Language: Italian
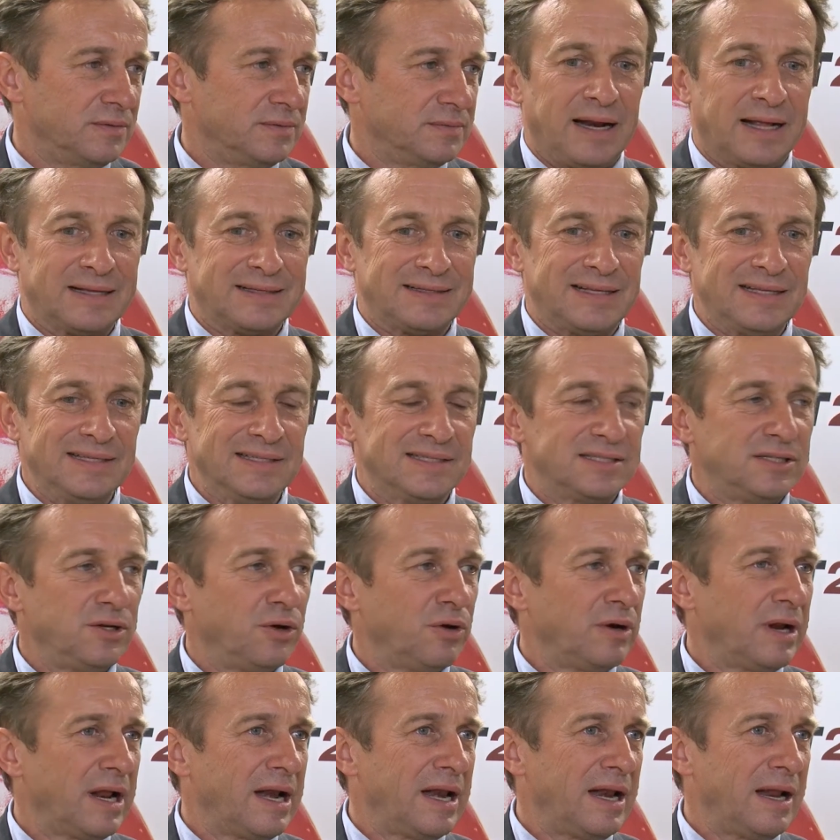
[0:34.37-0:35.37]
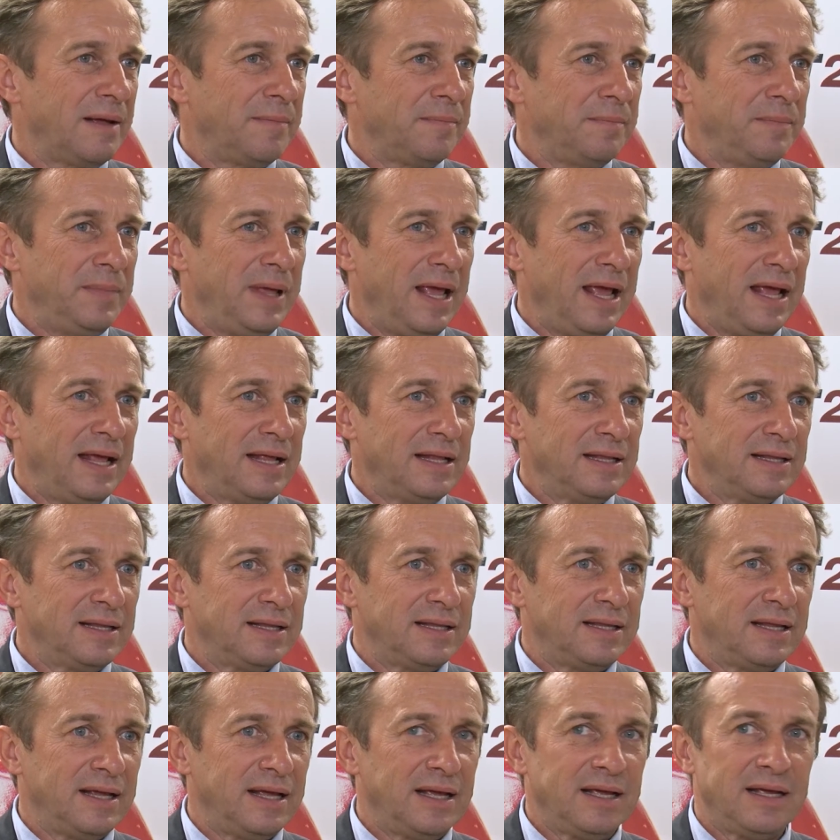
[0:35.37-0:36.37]
L'attenzione
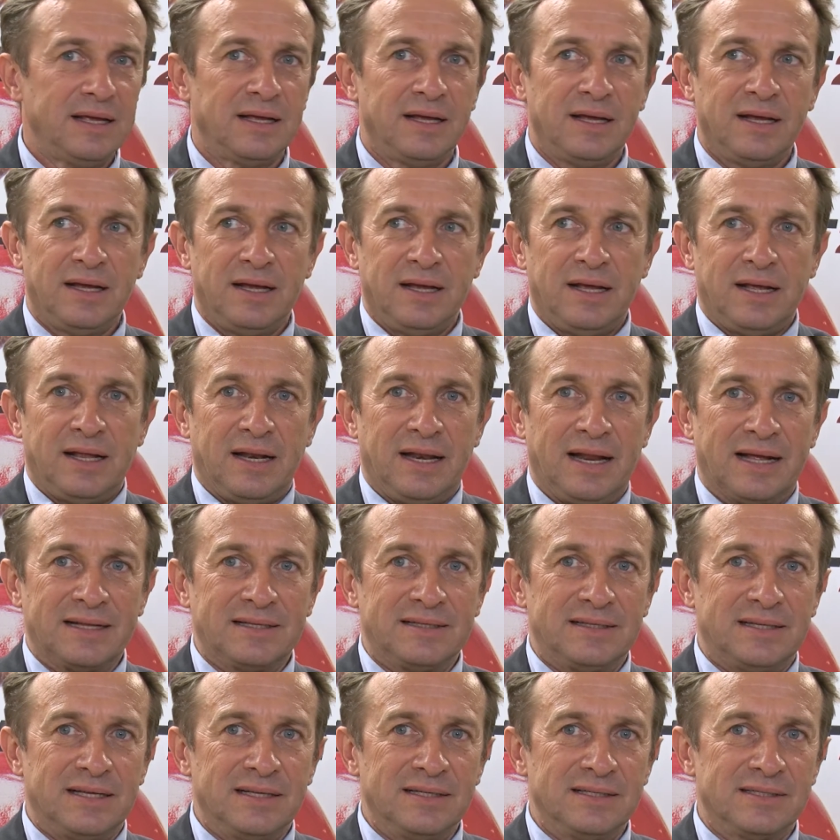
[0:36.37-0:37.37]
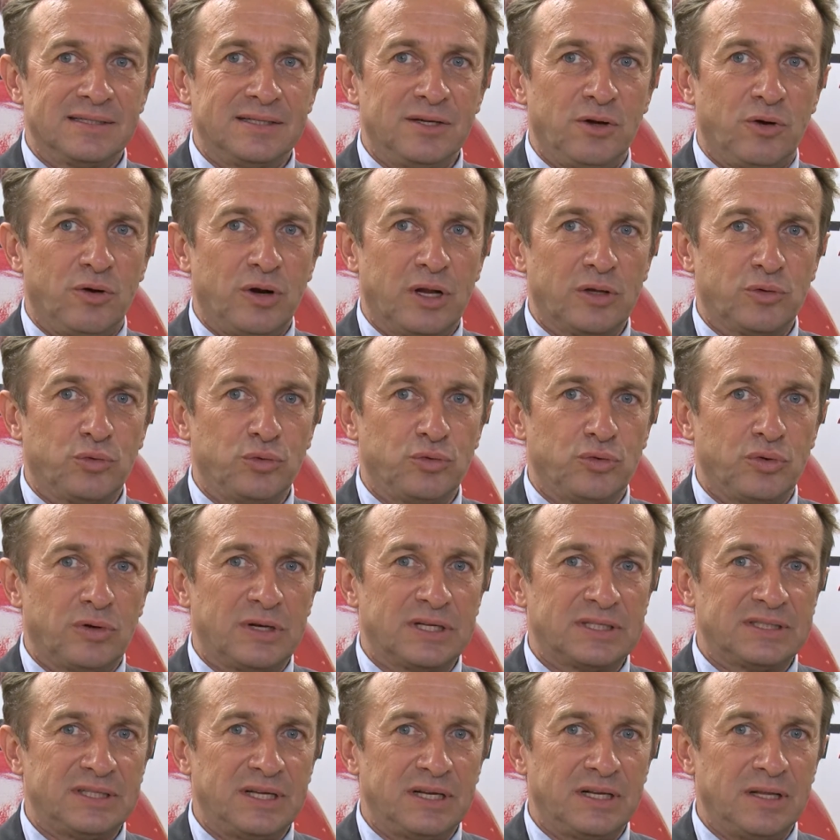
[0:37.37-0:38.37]
all'ambiente l'attenzione a tutta una
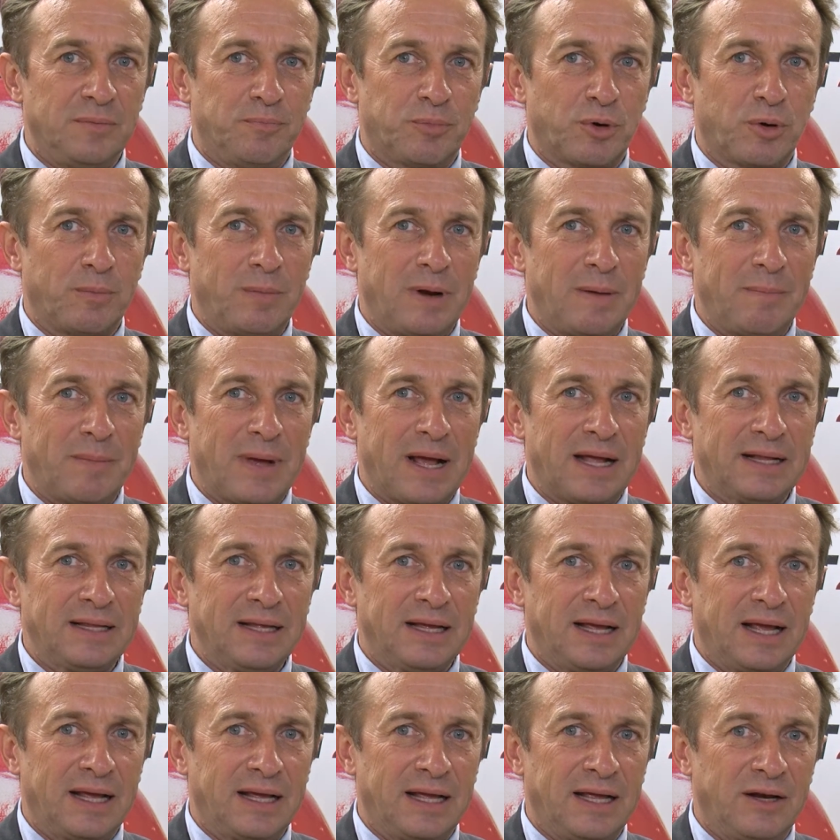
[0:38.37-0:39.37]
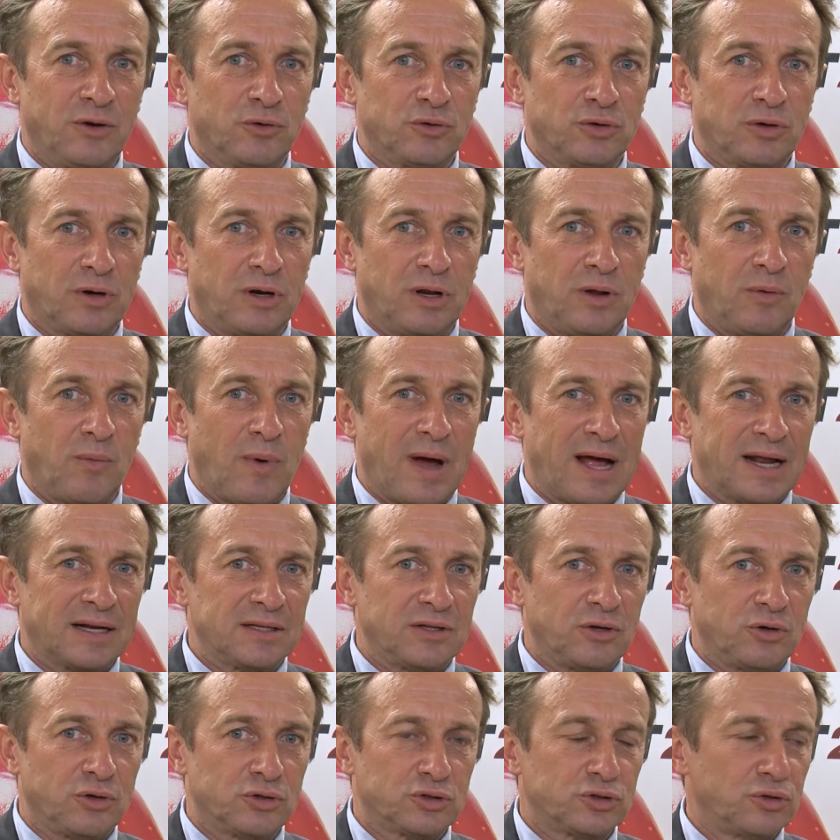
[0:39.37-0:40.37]
serie di problematiche che non
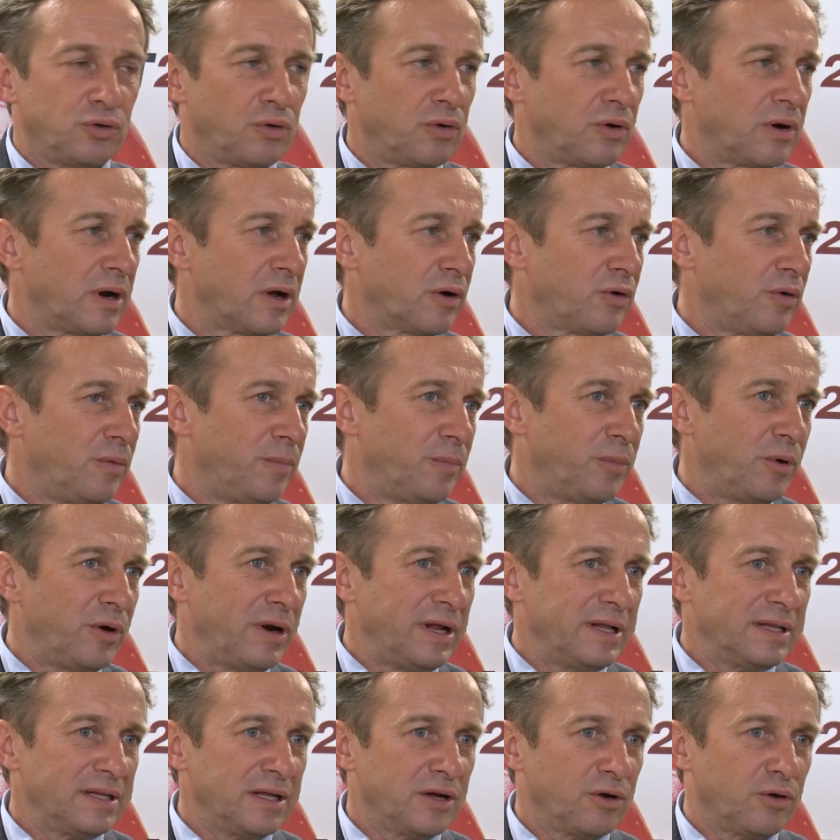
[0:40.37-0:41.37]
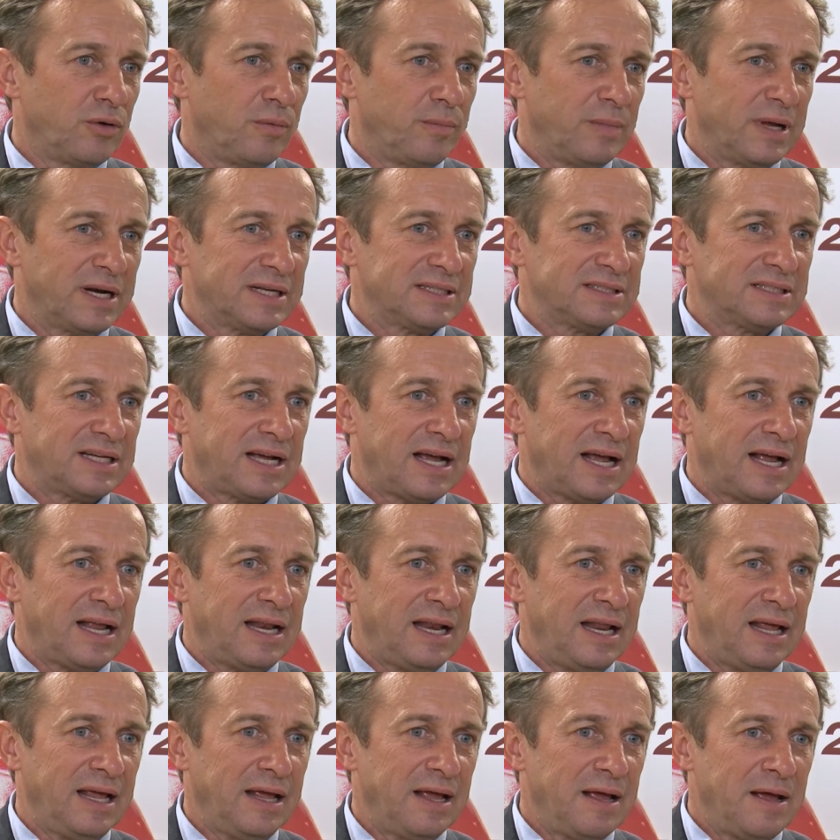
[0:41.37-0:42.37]
riguardano solo la componente
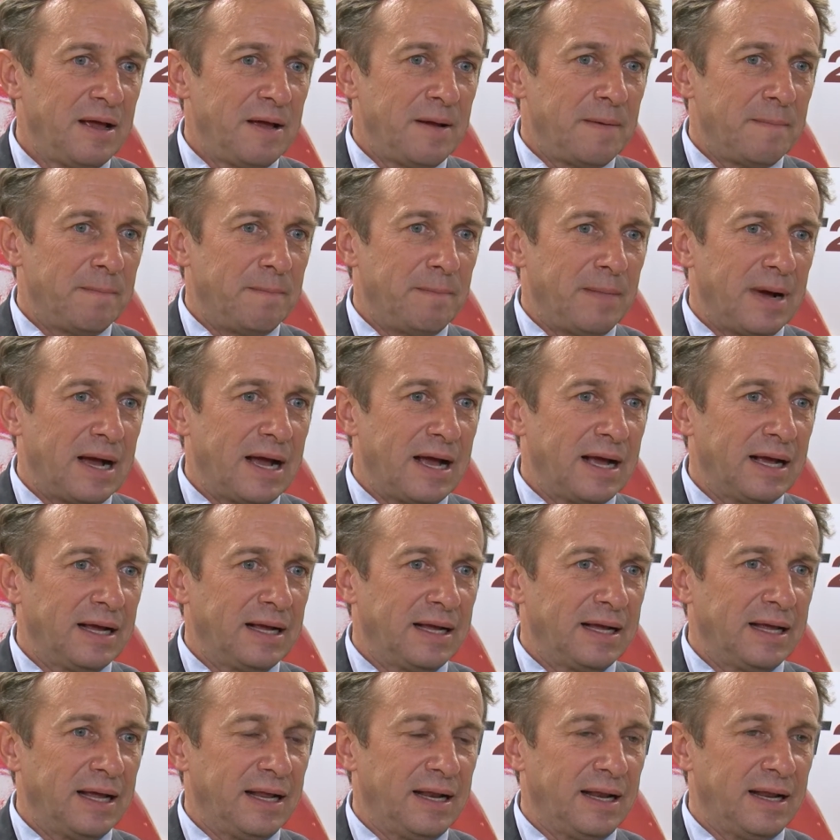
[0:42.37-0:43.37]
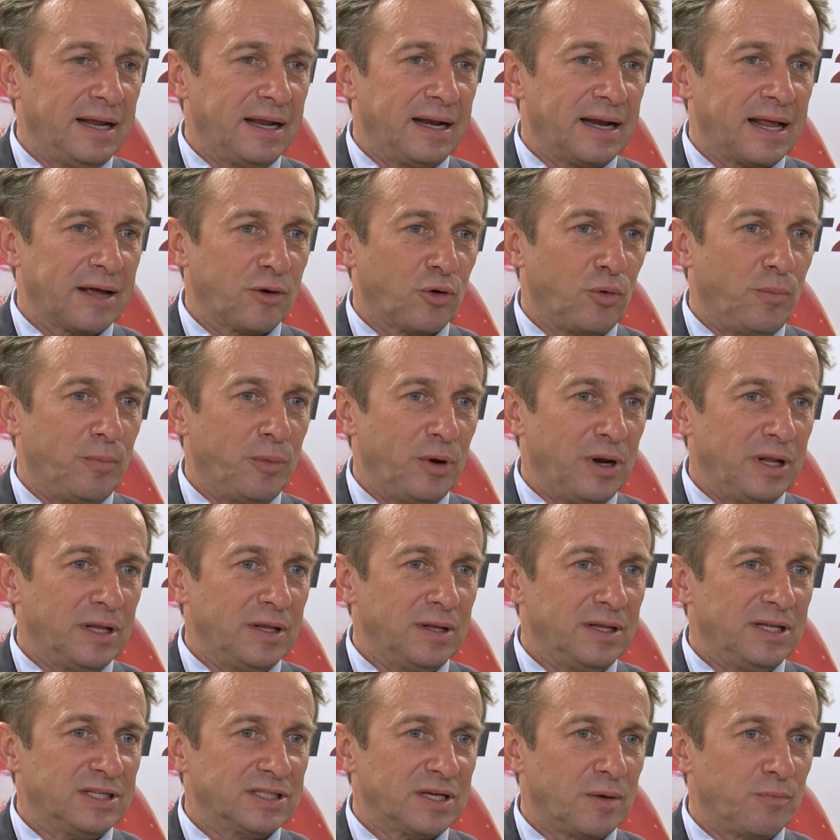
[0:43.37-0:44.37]
commerciale ma anche eh, la componente
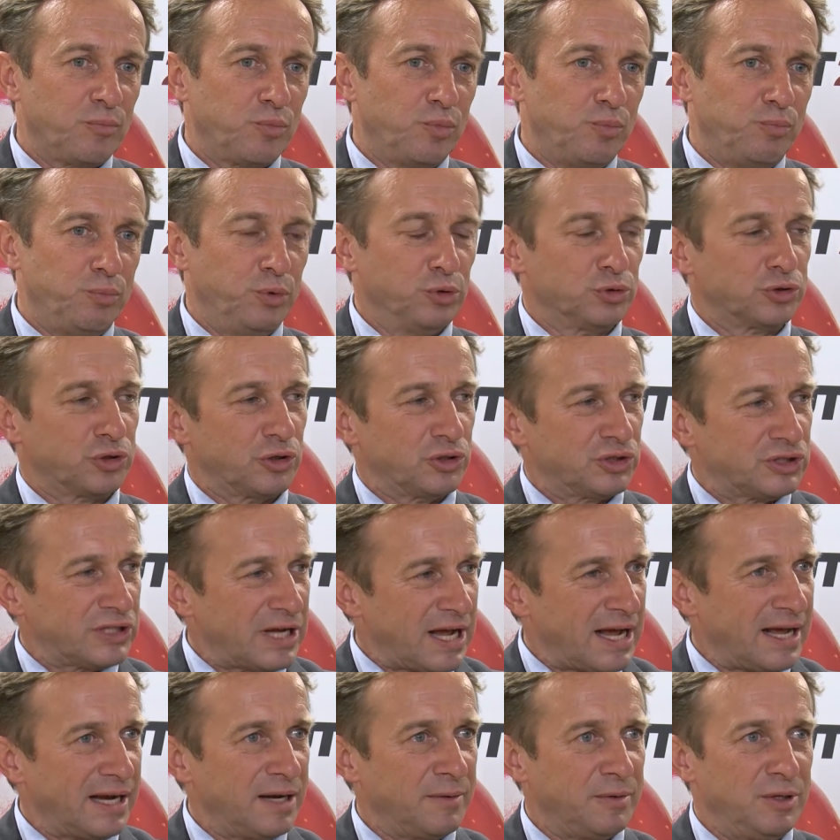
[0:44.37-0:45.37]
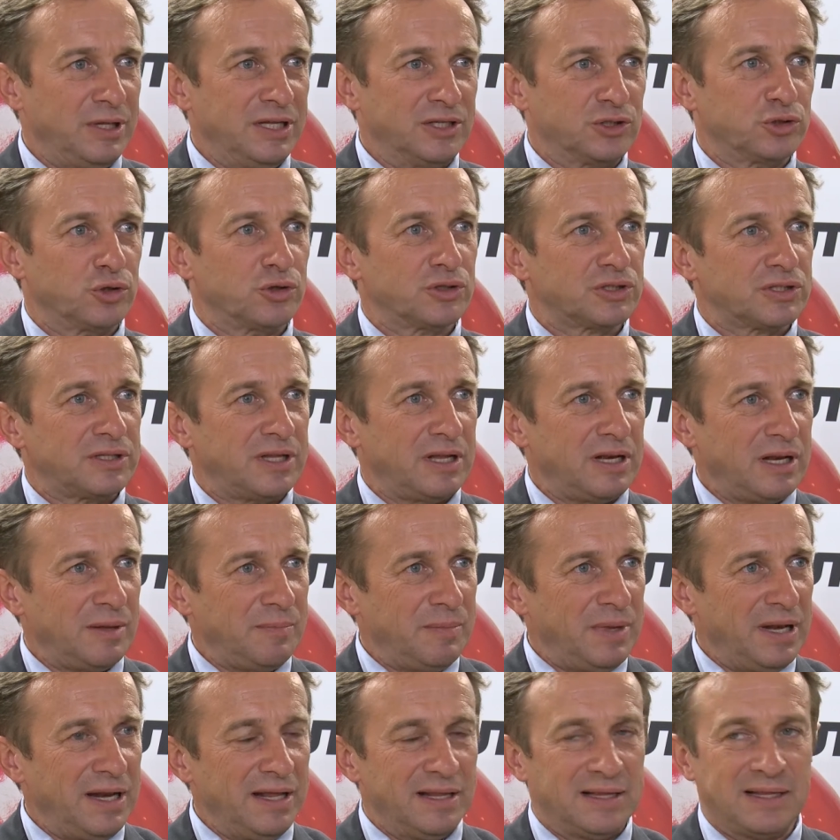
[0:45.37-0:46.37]
diciamo, più sociale, di
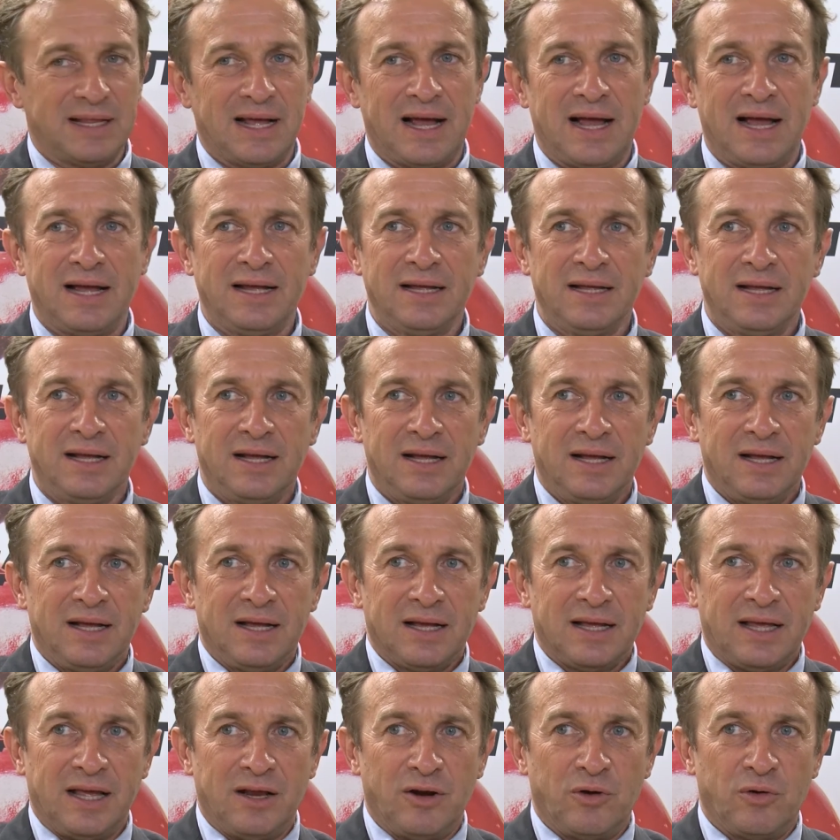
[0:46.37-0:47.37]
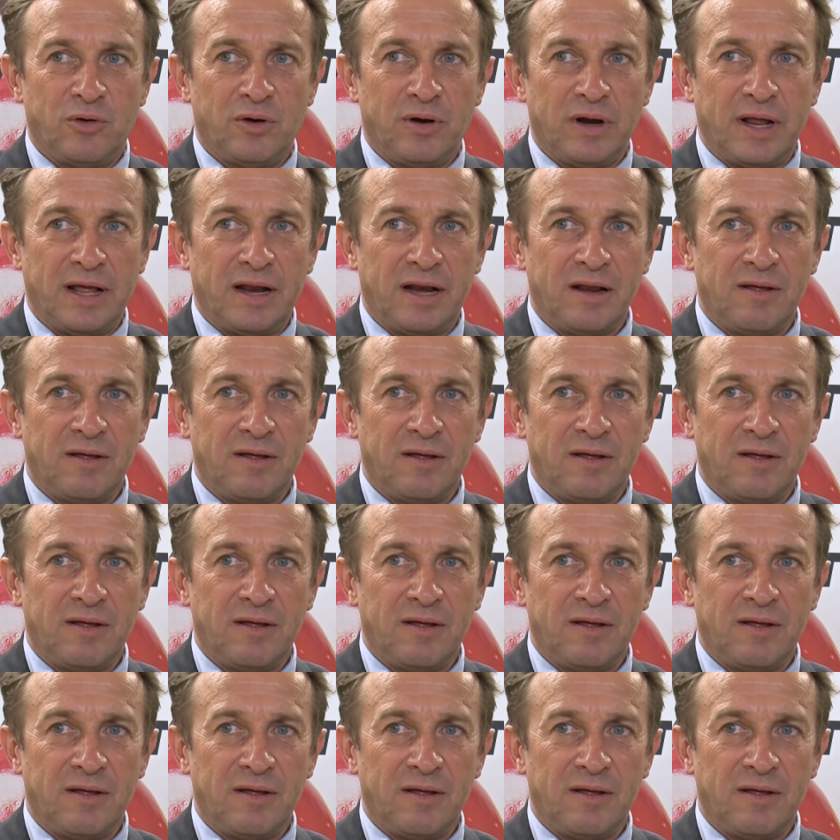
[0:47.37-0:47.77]
sostenibilità che, non,